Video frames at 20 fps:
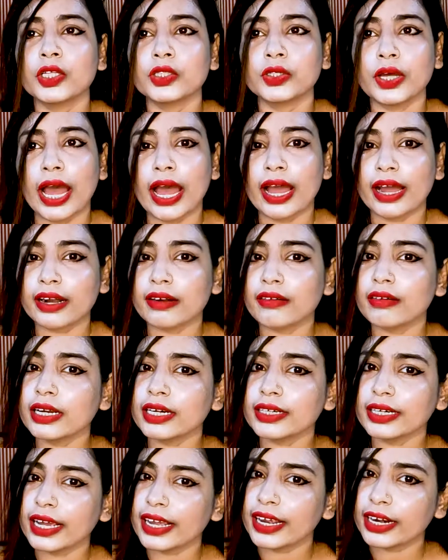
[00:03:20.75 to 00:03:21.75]
তো
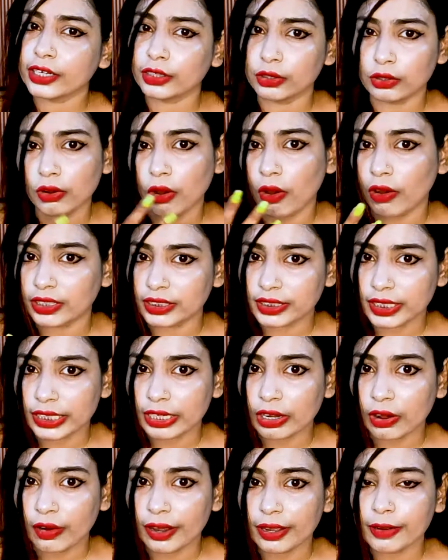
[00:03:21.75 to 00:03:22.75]
অ্যাক্রোলিকটা একটু
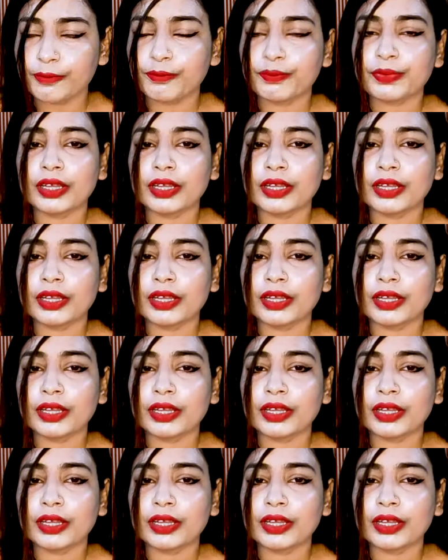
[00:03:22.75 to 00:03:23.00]
কস্টলি হয়